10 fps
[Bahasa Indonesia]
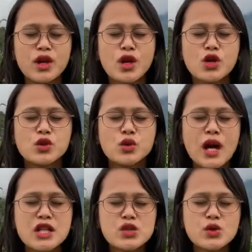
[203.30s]

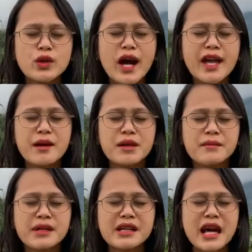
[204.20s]
Tuhan juga yang
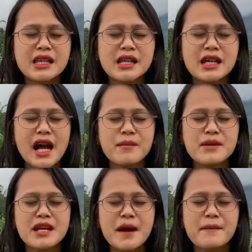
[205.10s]
memberkati
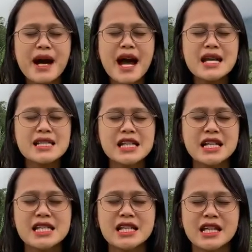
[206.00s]
kami yang masih
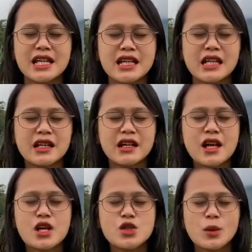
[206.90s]
kecil ini,
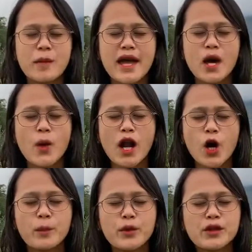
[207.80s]
supaya
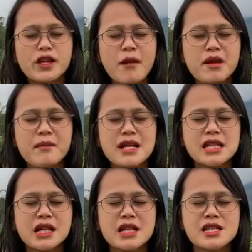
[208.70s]
walaupun kami masih
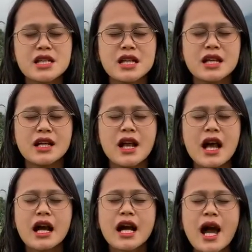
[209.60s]
kecil,
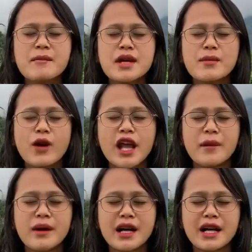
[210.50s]
kami boleh
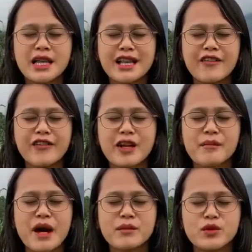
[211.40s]
mengerti
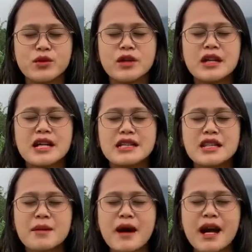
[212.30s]
firman-Mu.
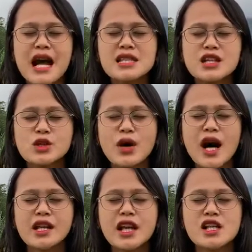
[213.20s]
Terima kasih
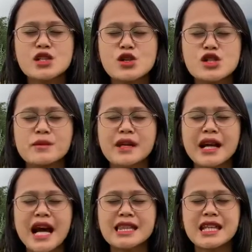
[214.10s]
Tuhan Yesus,
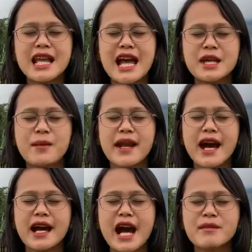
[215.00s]
berkatilah
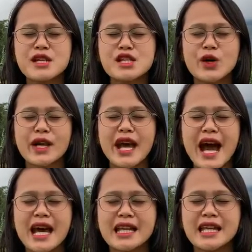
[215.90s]
ibadah kami sore
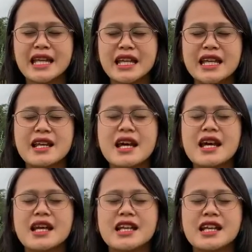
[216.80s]
hari ini.
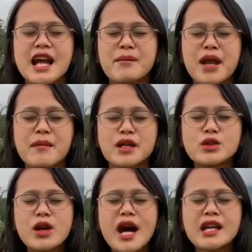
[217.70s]
Di dalam nama
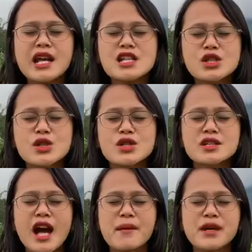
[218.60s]
Tuhan
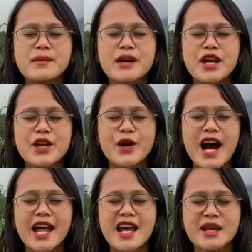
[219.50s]
Yesus kami
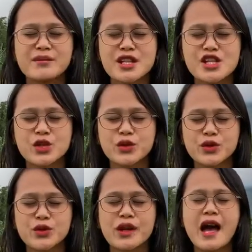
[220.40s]
berdoa dan
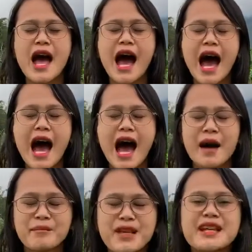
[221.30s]
bersyukur.
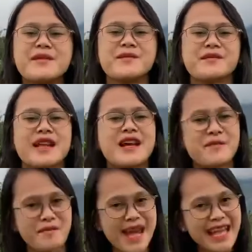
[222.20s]
Amin.
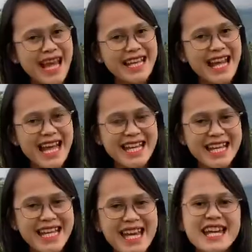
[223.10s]
Baik
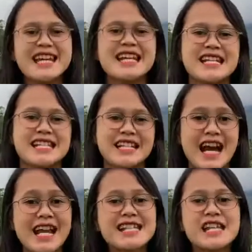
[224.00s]
adik-adik,
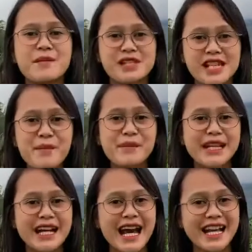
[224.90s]
sekarang siap-siap
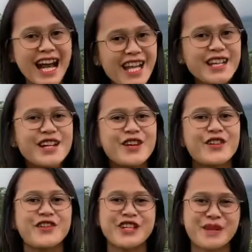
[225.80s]
mendengarkan
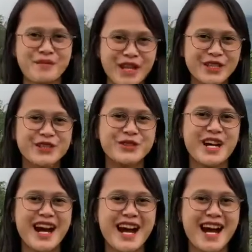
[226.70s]
firman
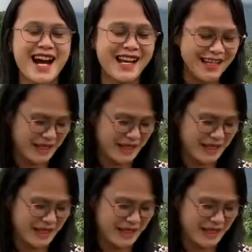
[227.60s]
Tuhan.